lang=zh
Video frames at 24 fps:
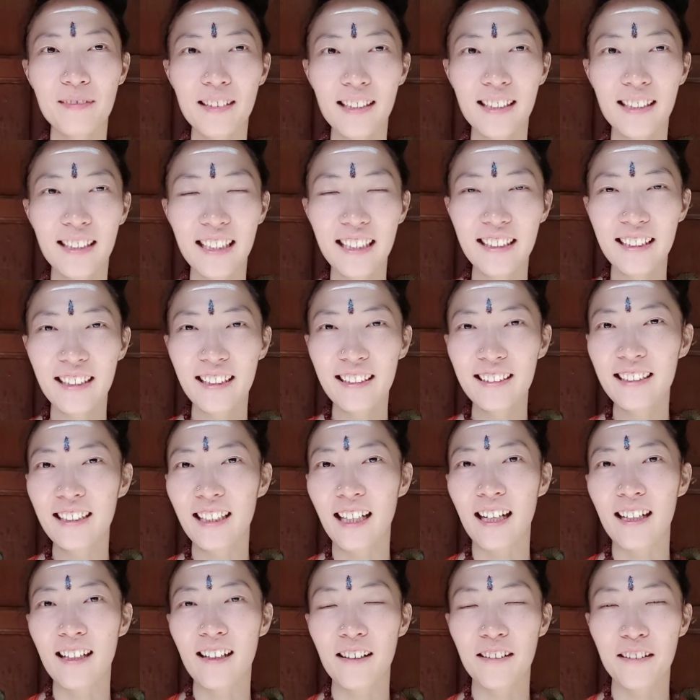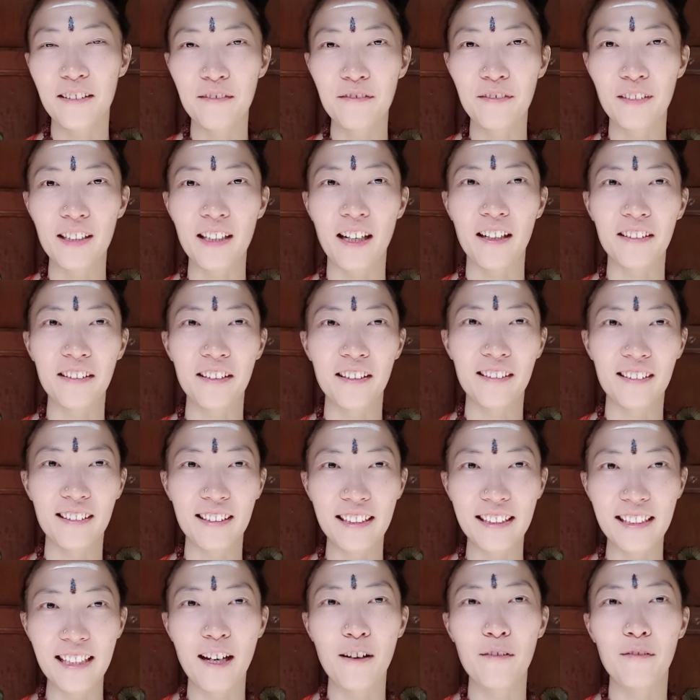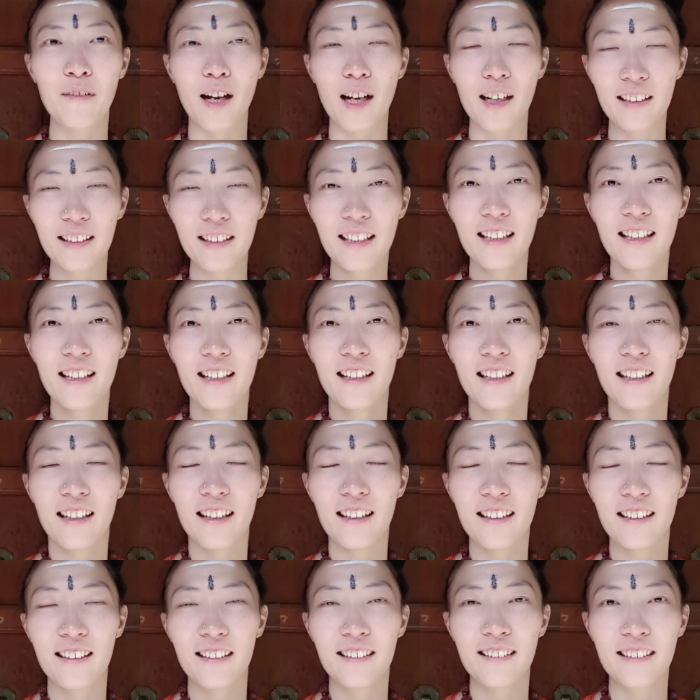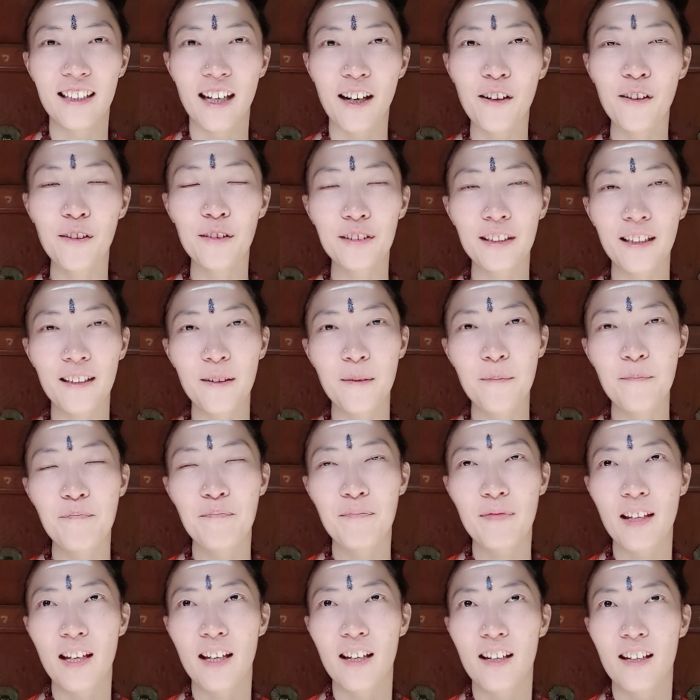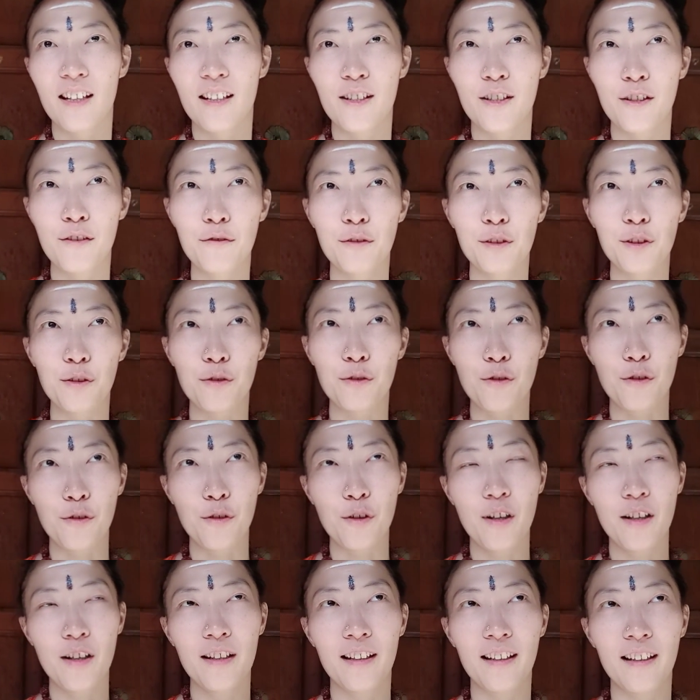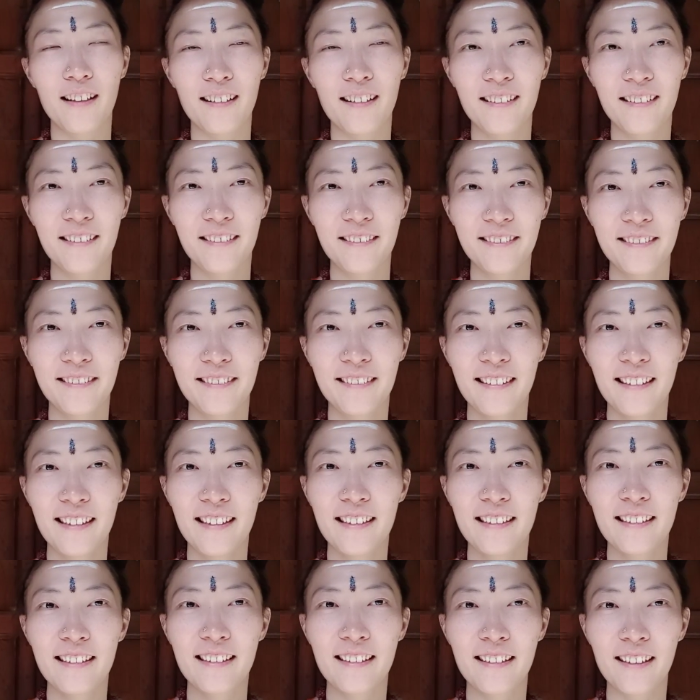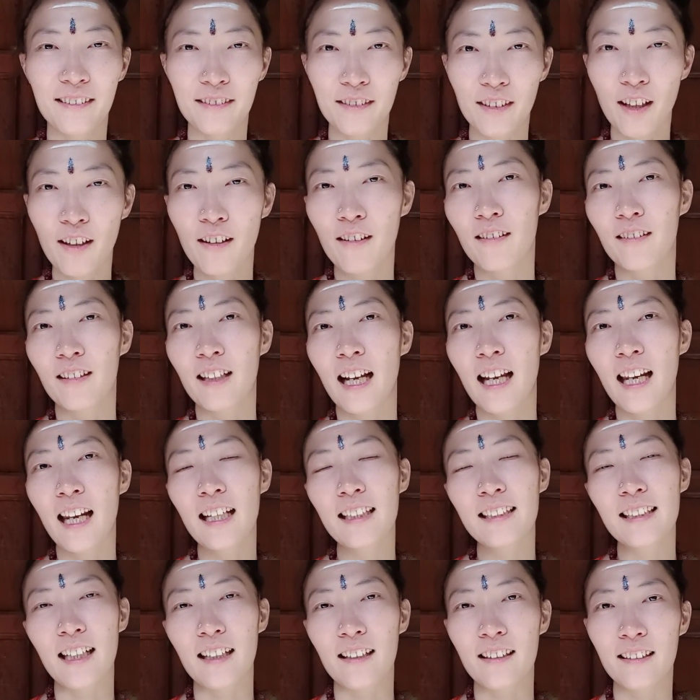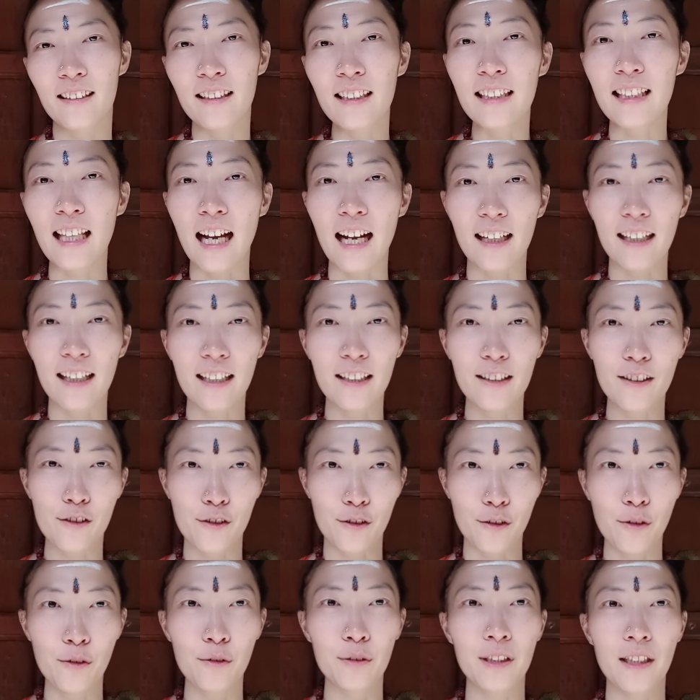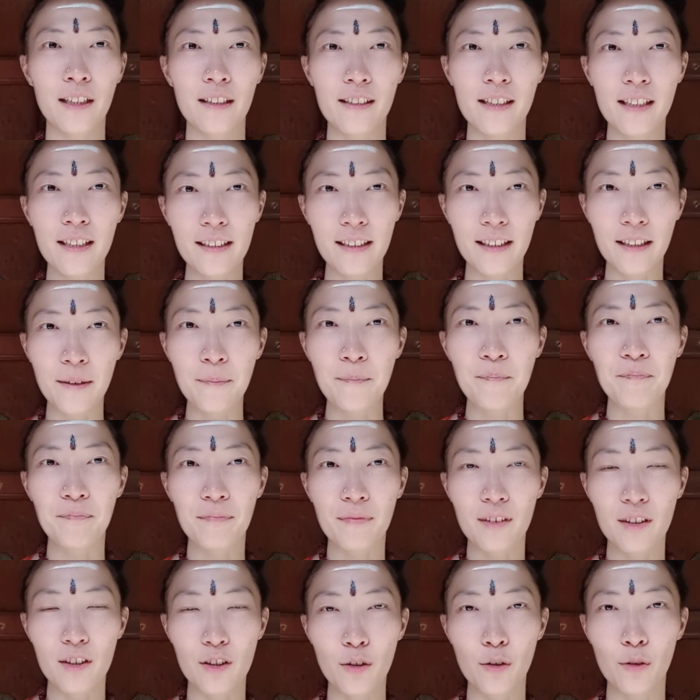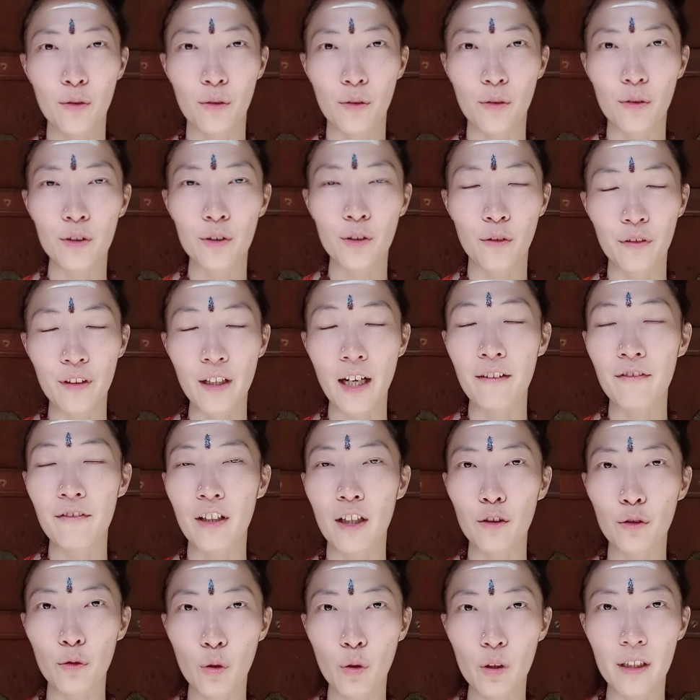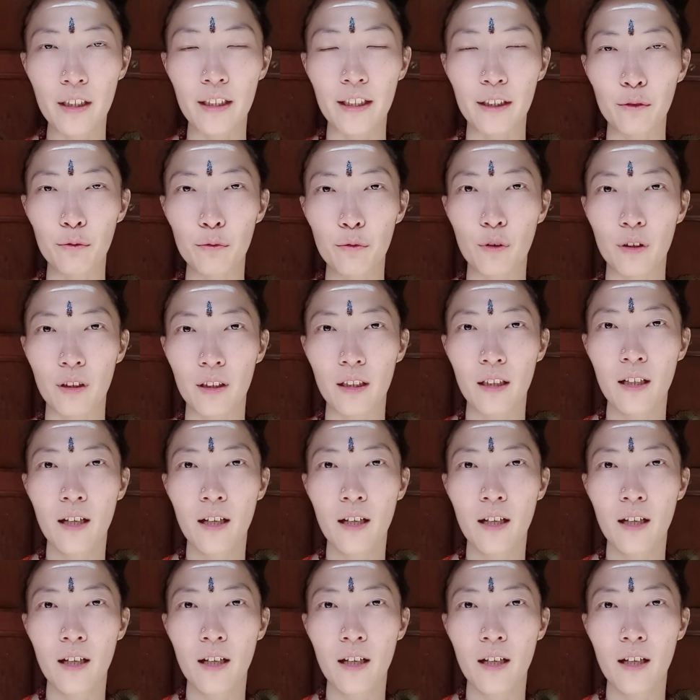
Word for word: 这个听起来让人非常的向往。呃，然后呢，师傅就说：“嗯，等到开拉萨可以打开的时候呢，这些就有非常非常多的礼物